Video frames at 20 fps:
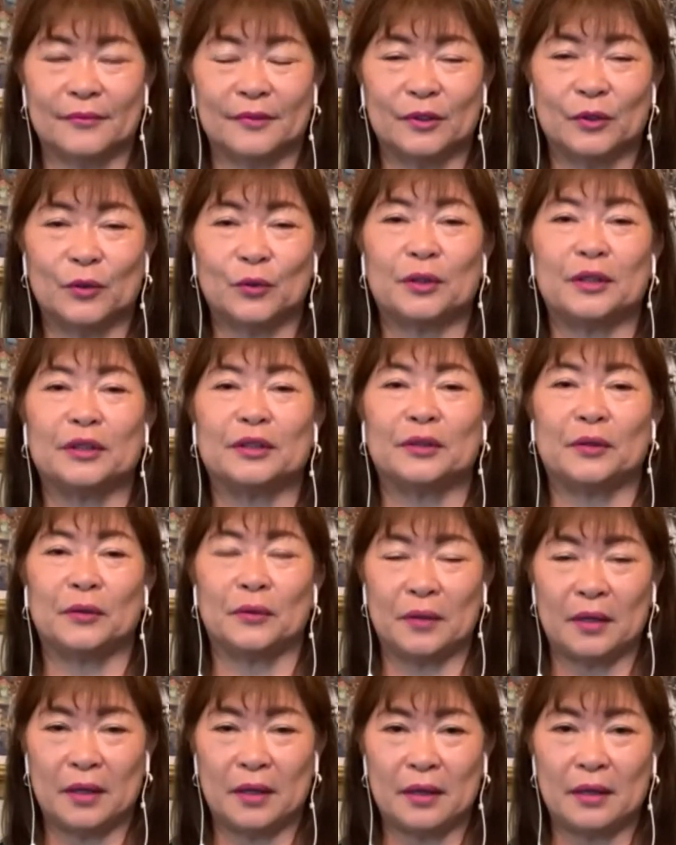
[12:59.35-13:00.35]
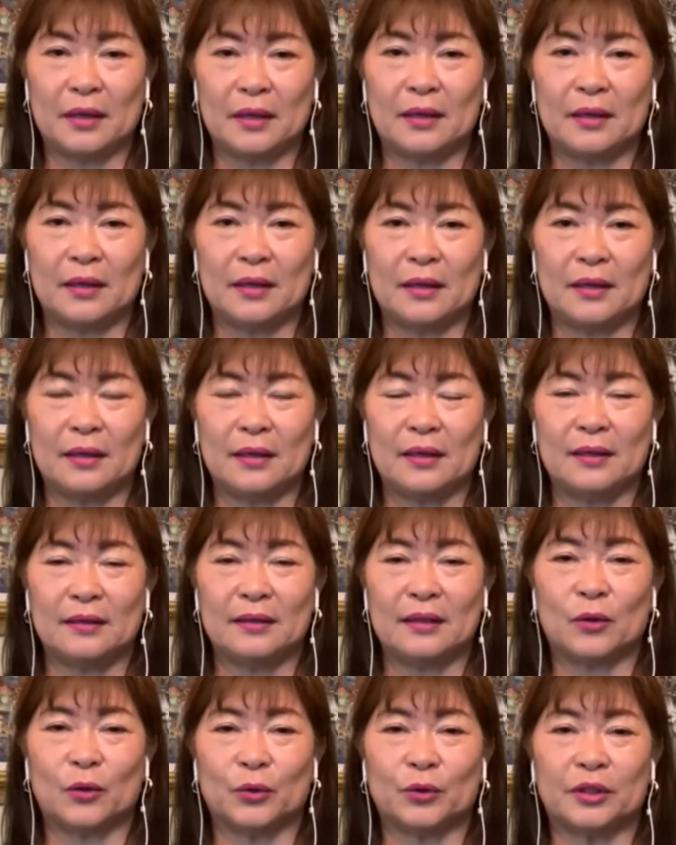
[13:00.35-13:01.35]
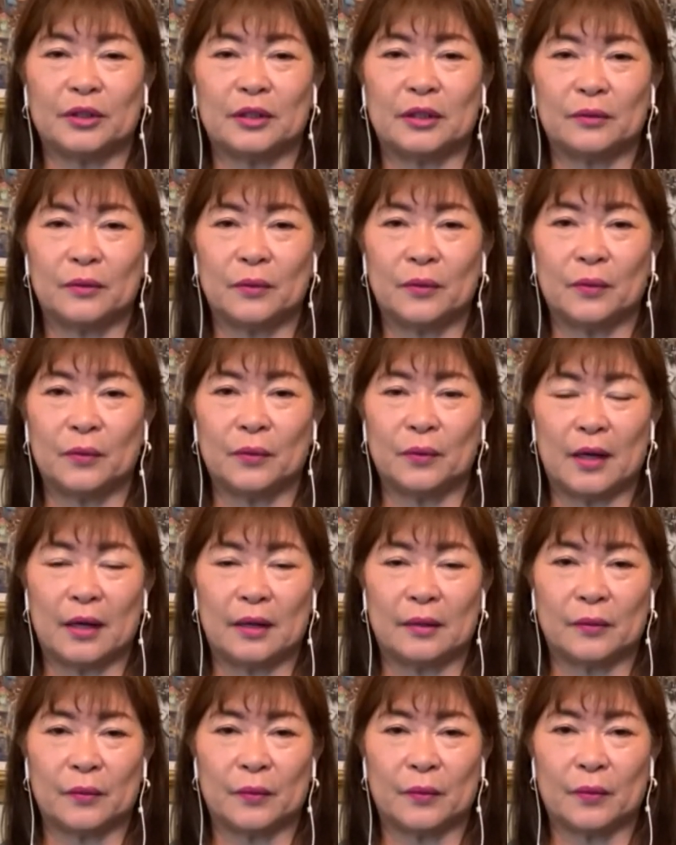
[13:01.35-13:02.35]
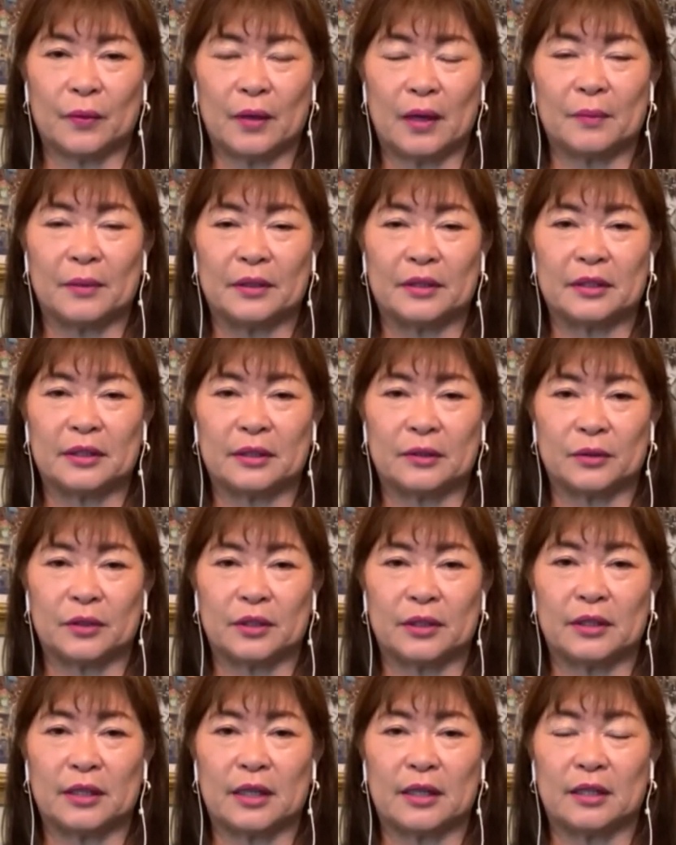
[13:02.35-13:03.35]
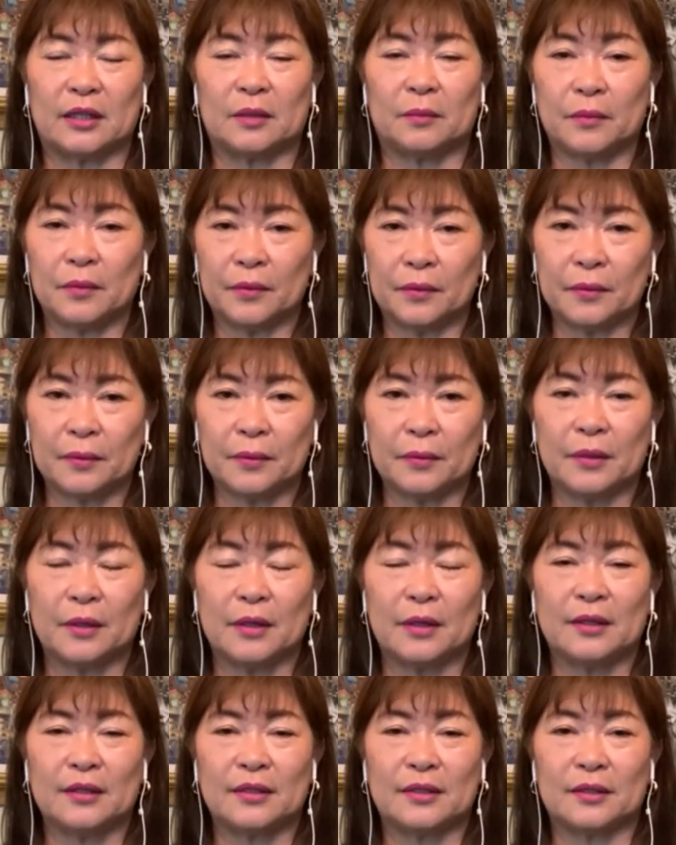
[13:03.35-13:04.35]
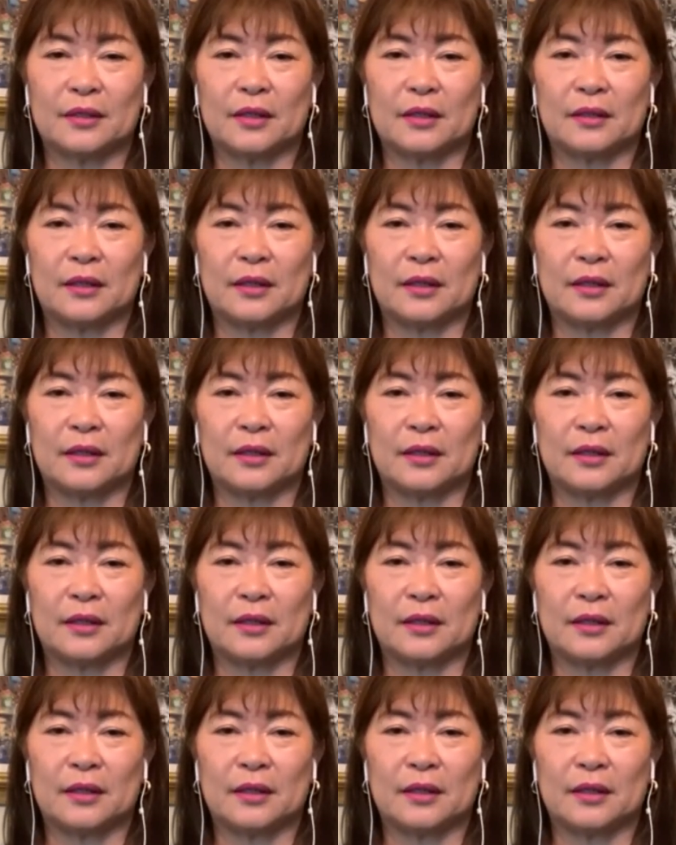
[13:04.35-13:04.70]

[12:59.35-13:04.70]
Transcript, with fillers: そうですよね。で、こちらの、あの、アマチュアの試合にも連れて